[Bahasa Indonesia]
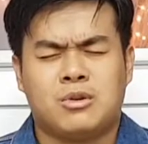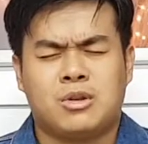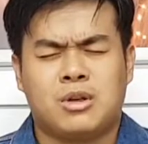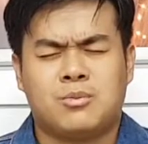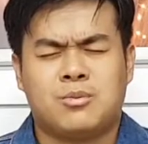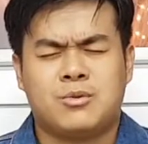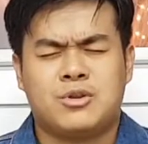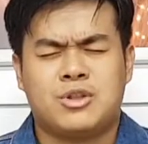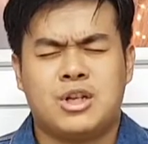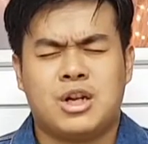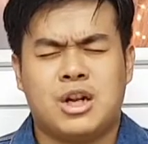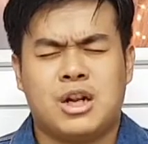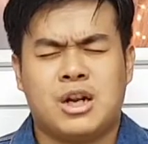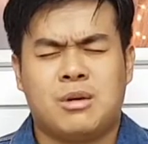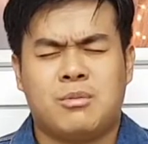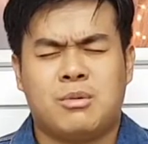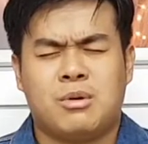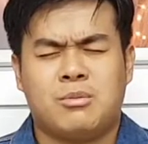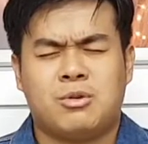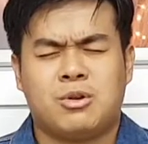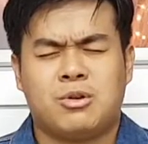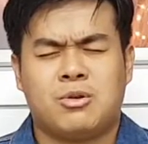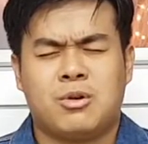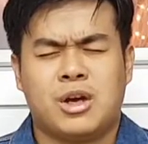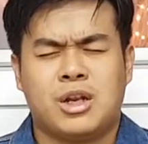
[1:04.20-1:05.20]
Terpujilah
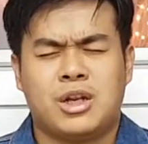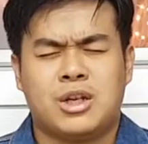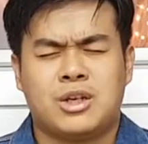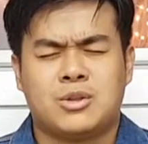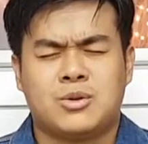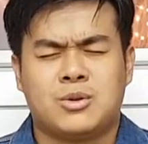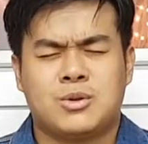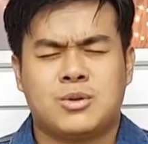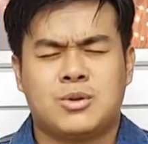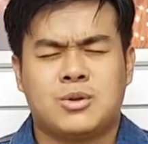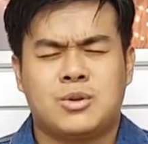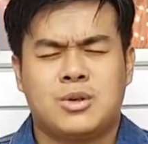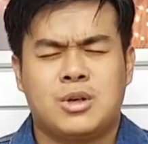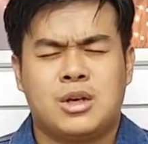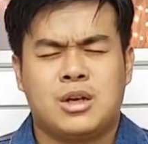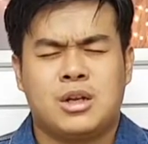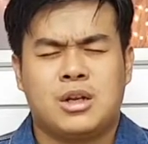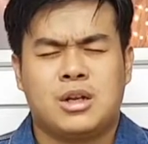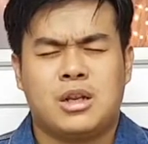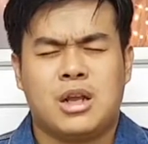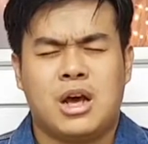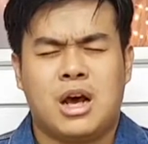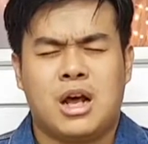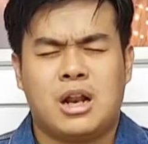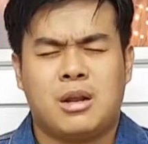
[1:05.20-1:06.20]
namamu Tuhan Yesus.
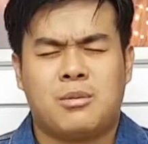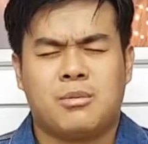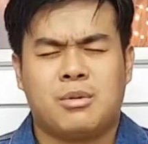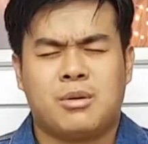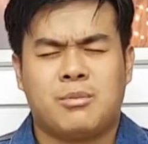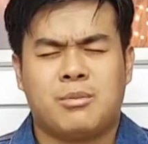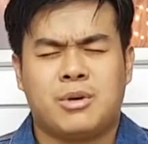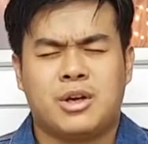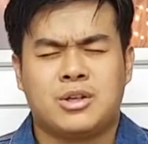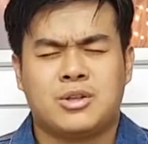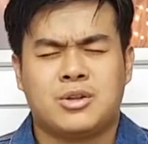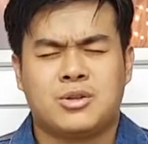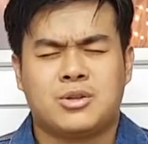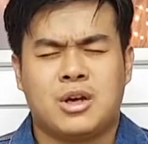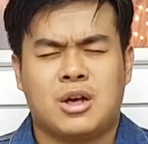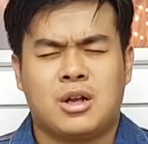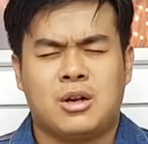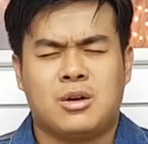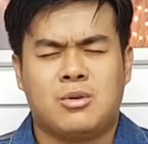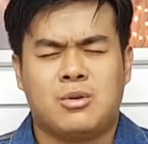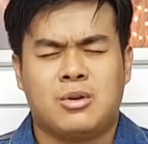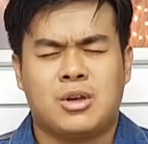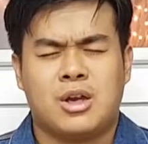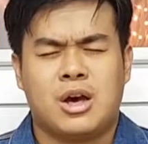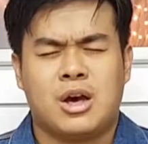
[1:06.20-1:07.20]
Dalam nama Yesus,
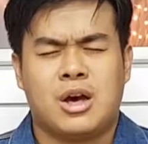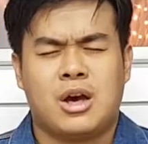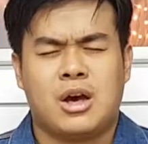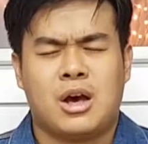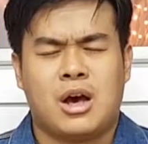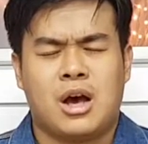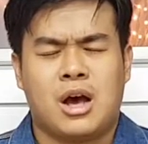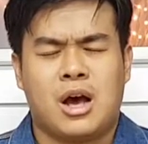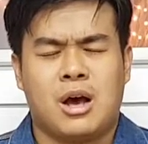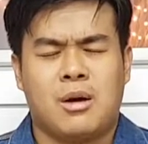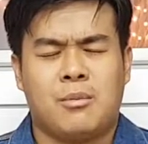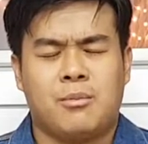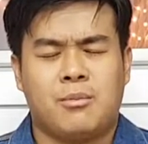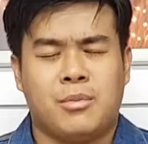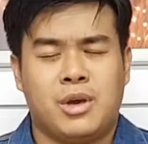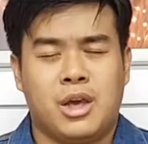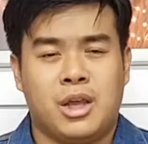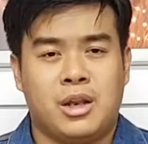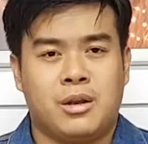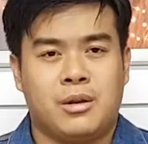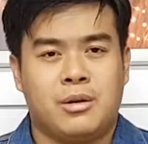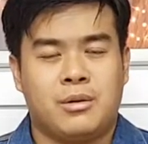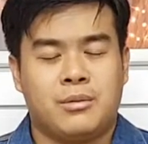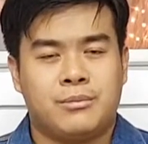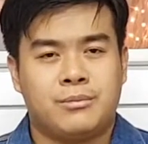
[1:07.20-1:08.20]
haleluya.
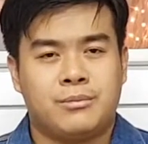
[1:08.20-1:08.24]
Amin.